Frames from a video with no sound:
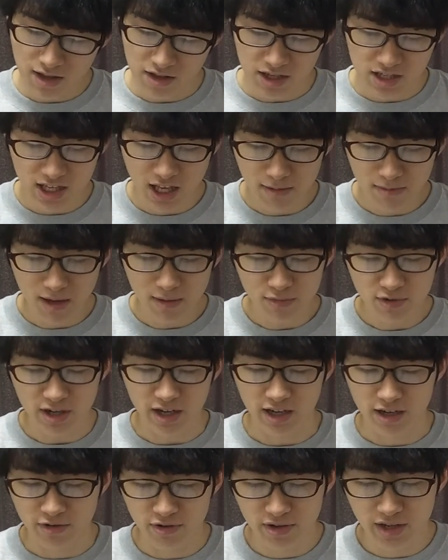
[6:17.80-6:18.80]
にせんまん部ぐらい
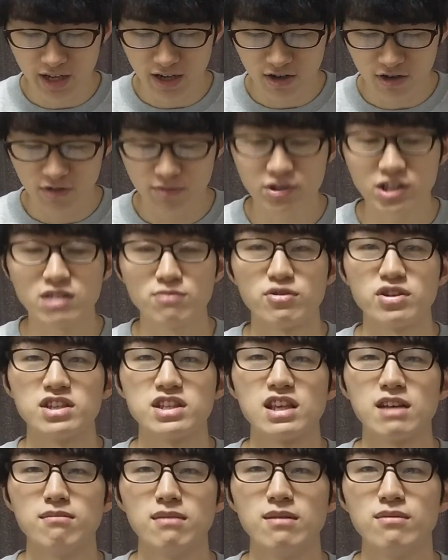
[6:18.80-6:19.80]
かな、累計発行部数もに
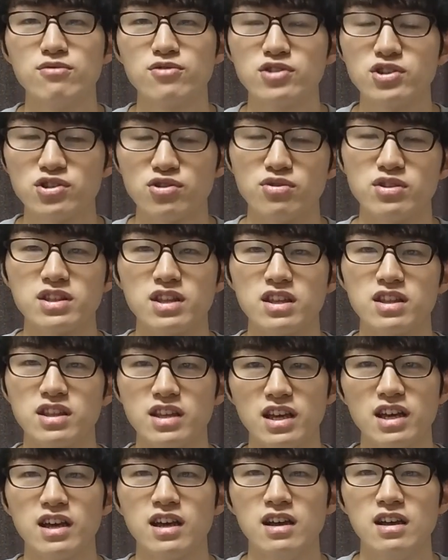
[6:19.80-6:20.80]
せんまん部以上いってい
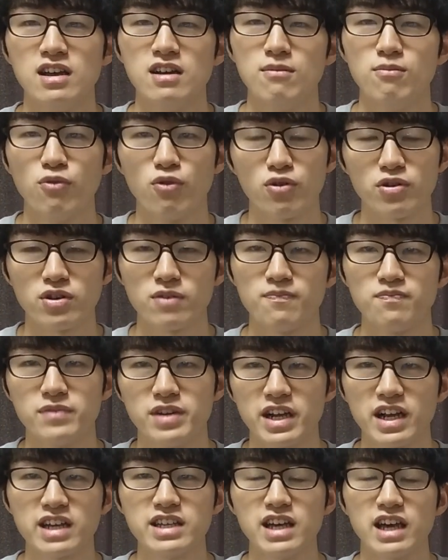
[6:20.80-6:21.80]
て、もう
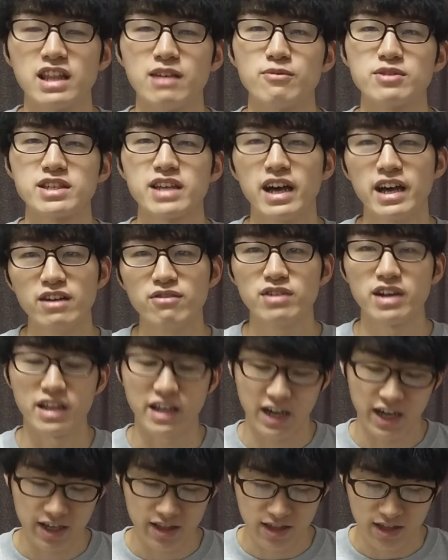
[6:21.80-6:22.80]
歴代でもさんいぐらいに
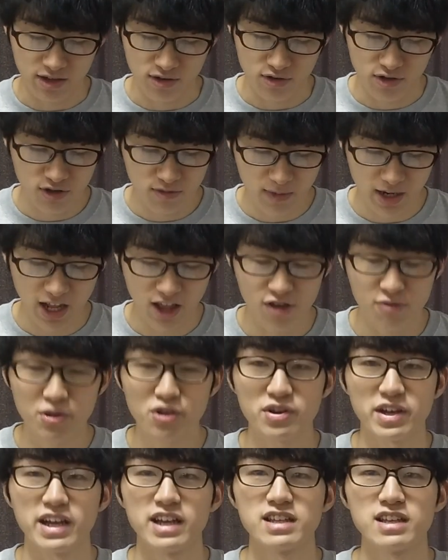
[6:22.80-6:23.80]
入っている、まあ、ラノベ
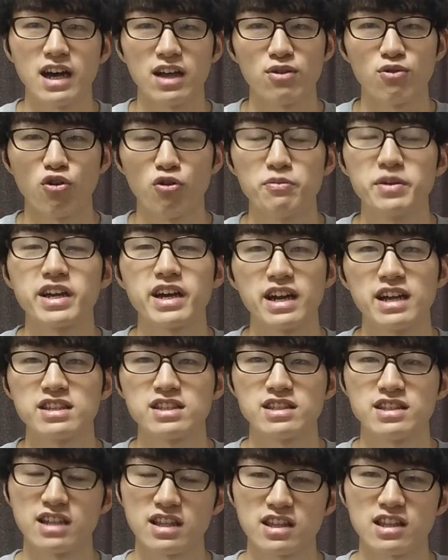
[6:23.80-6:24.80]
のあの
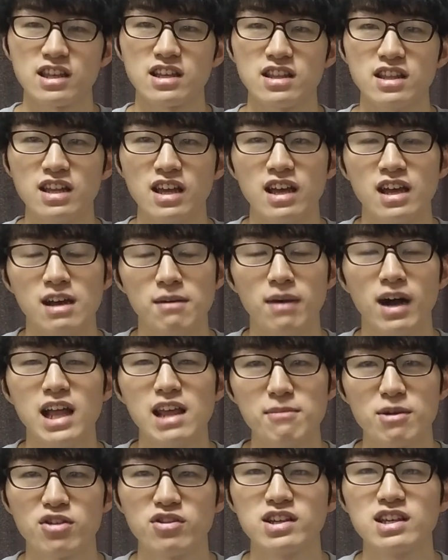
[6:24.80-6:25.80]
コミカライズとなっていて、
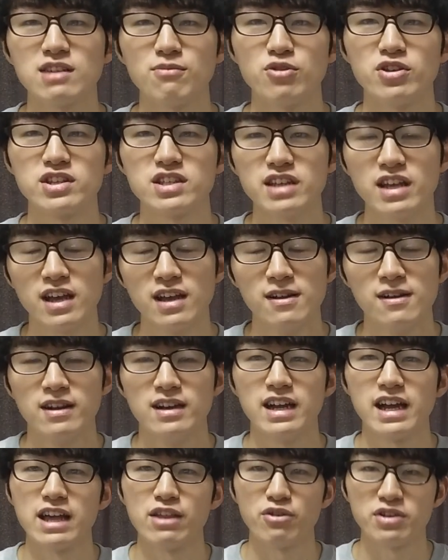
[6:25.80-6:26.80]
アニメのにきもですね、
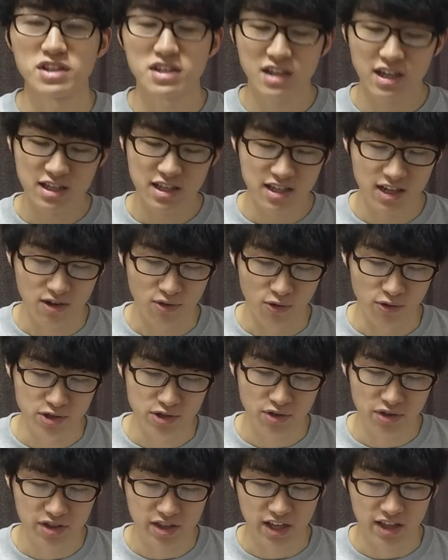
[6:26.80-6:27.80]
来年のいちがつから放
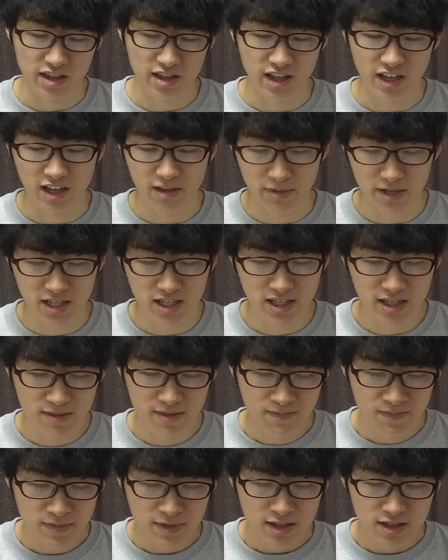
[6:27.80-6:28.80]
送となっています。
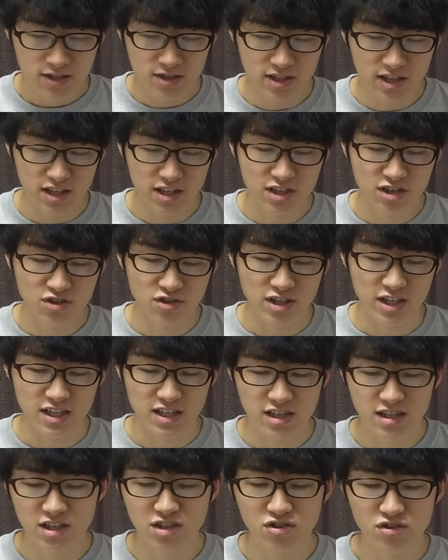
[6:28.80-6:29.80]
続いてにじゅういで
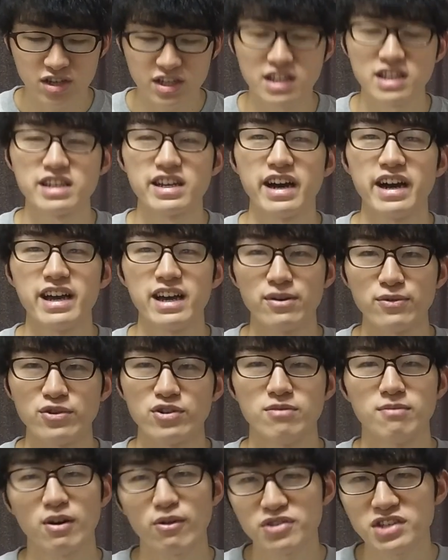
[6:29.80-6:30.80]
す。にじゅうい、ちはやふる。
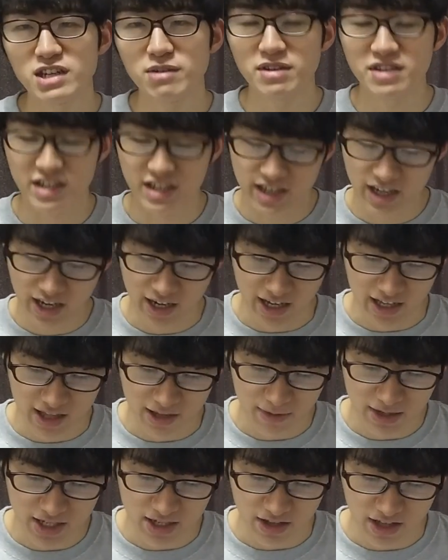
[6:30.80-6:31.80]
まあ、こちらも実写映画やって
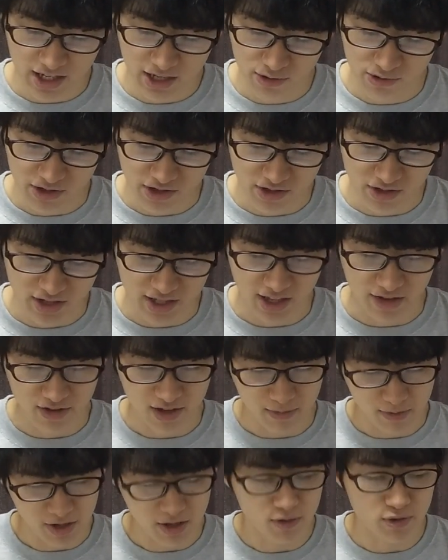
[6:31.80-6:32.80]
ましたよね。広すずさんと
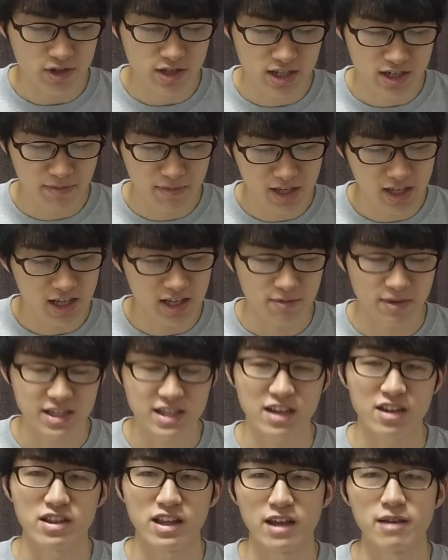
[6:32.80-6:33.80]
か、まあ、こちら見に行きまし
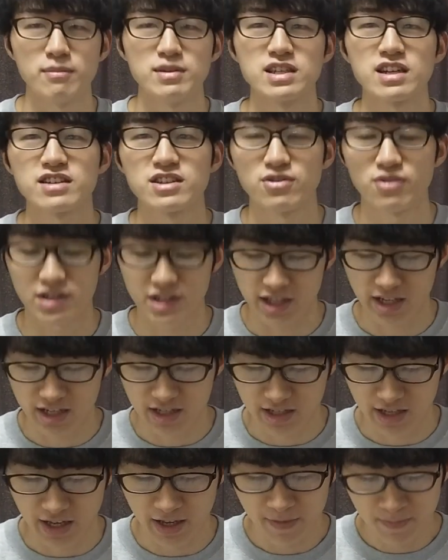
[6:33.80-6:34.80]
たけどね、めちゃくちゃ良かったです
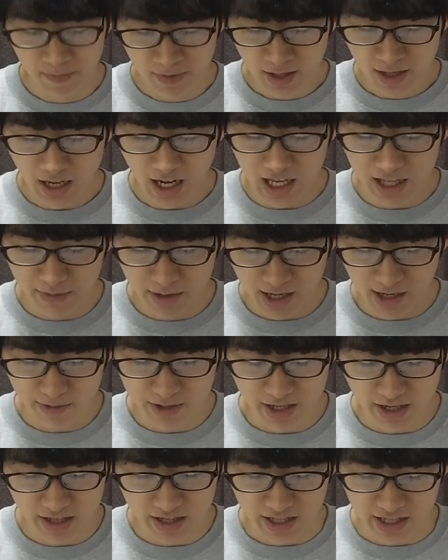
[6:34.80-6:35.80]
ね。アニメ化も
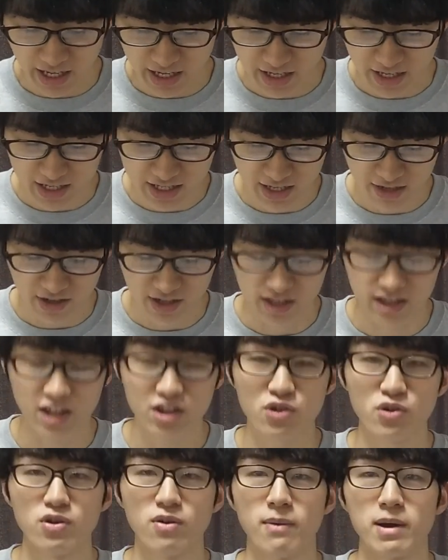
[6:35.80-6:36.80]
されて大人気作品だ
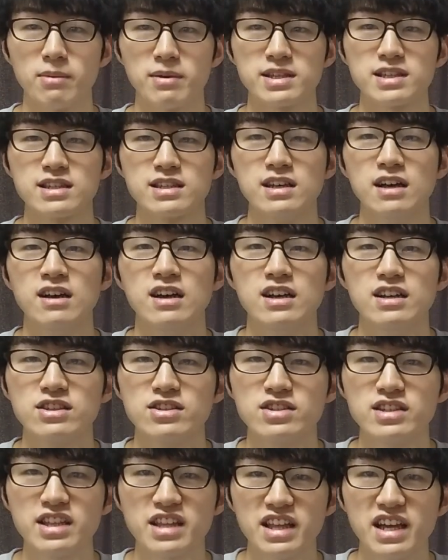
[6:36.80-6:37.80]
と思います。
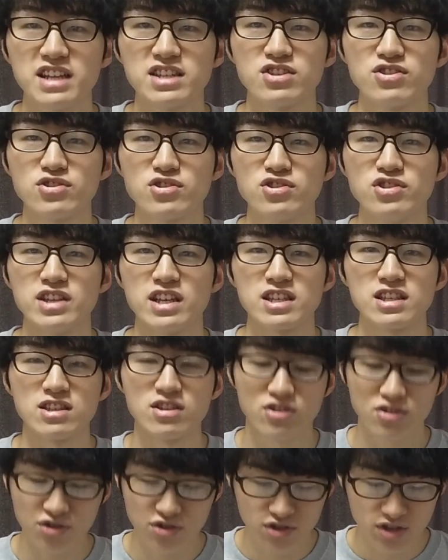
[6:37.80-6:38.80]
続いてだいじゅうきゅういです。
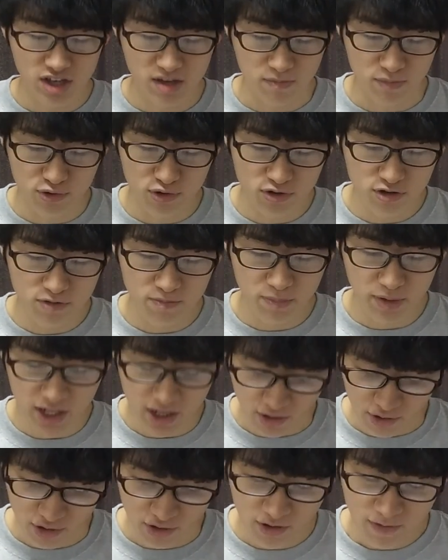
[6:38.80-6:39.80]
じゅうきゅうい、
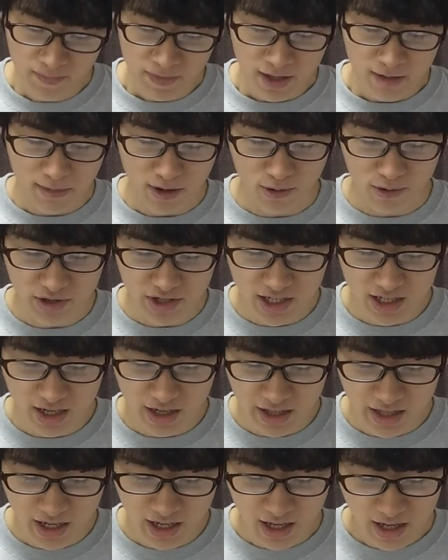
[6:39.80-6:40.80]
ブルーピリオド。まあ、こち
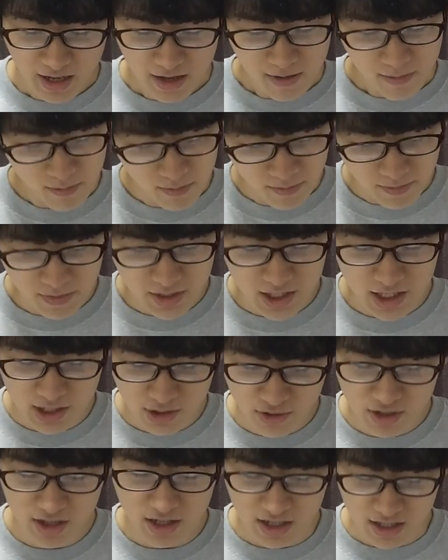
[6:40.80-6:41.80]
らね、うん、非
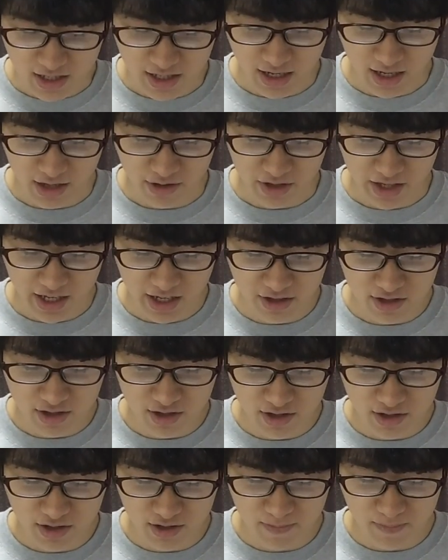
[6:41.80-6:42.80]
常にいいですね。あの、芸
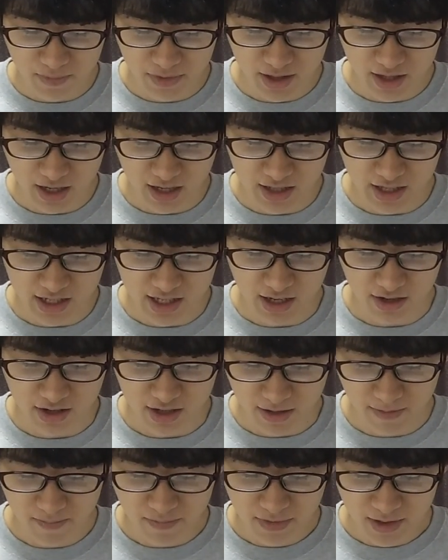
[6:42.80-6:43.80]
術的な作
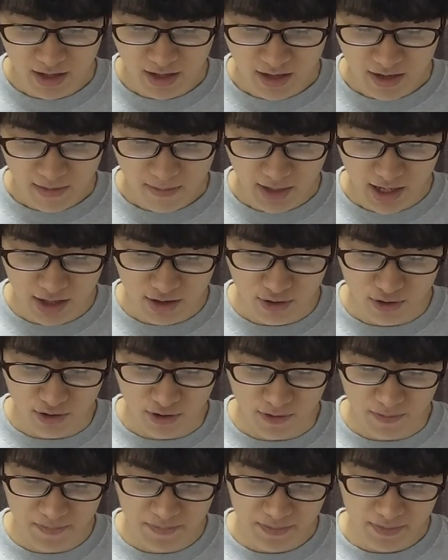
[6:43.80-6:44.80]
品。まあ、あ
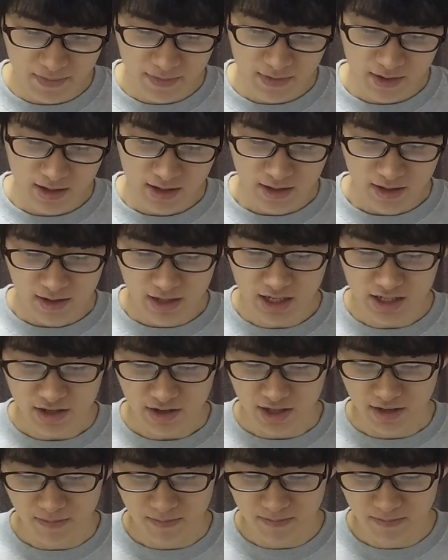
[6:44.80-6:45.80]
の、なんです
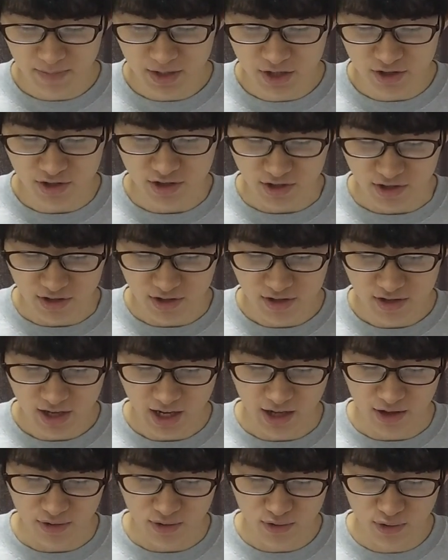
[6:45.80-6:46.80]
かね、美術、
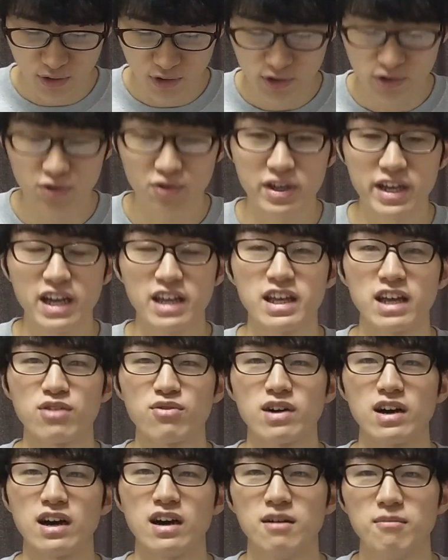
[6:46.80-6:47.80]
あの東京芸大
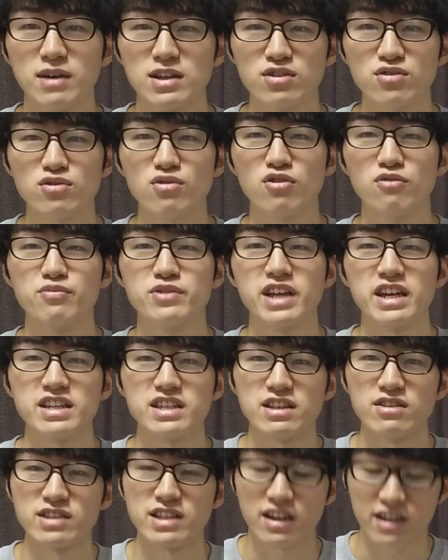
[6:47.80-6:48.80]
とか、まあそういうとこを舞台にし
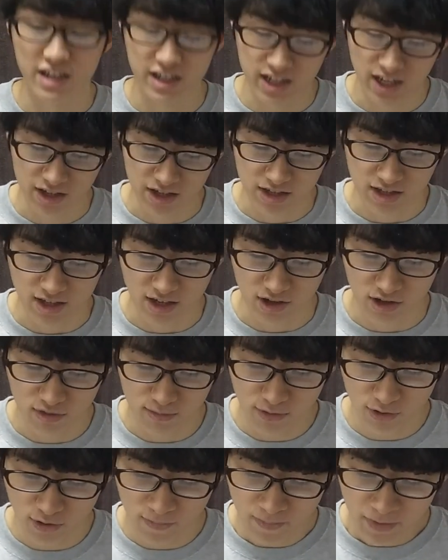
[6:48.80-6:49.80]
ている作品なんですけれど
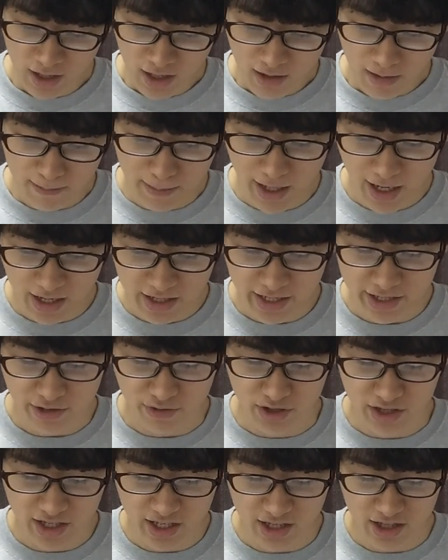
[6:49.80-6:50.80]
も、漫画大賞
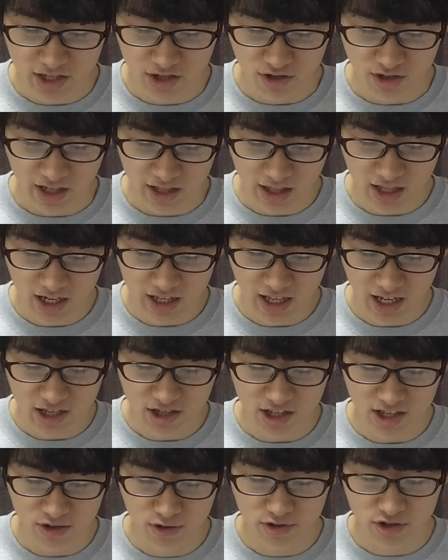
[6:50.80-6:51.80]
にせんにじゅうだったり、だ
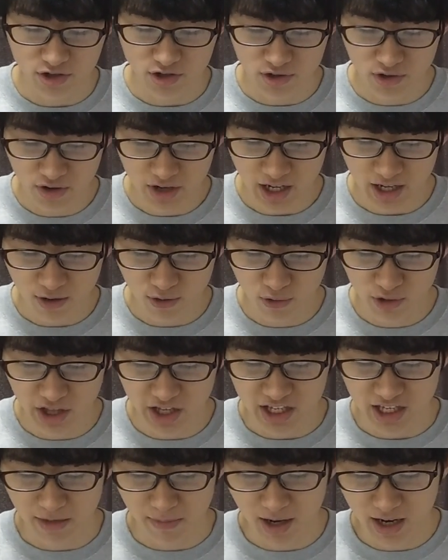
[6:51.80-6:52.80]
いよんじゅうよんかい講
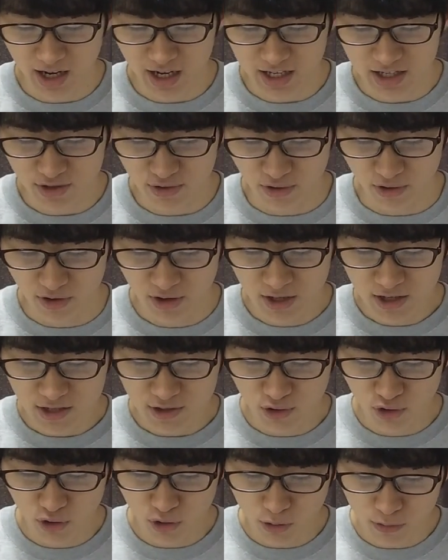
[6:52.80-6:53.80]
談社漫画賞
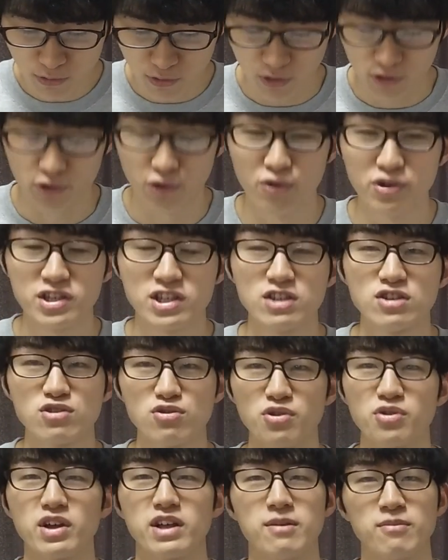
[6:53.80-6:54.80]
総合部門同時受
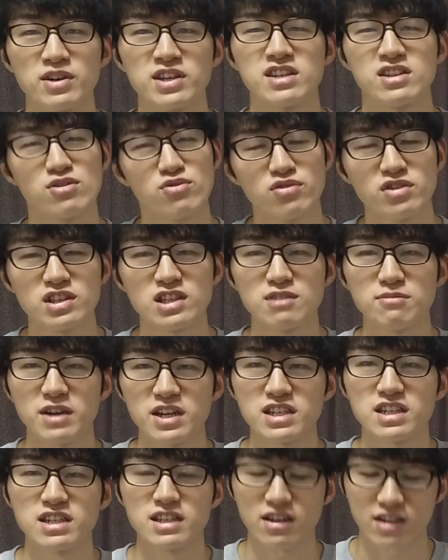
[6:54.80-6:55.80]
賞とか、ね、非常に素晴
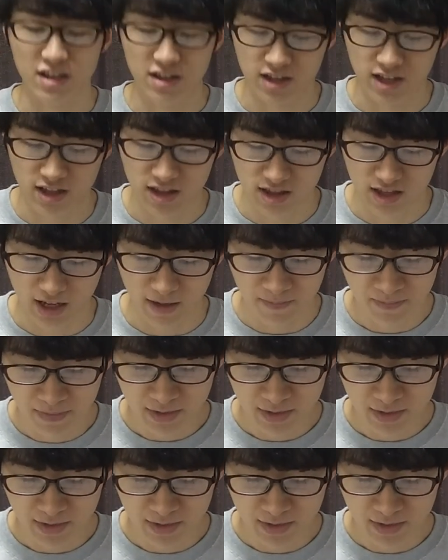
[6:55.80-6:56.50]
らしい作品になって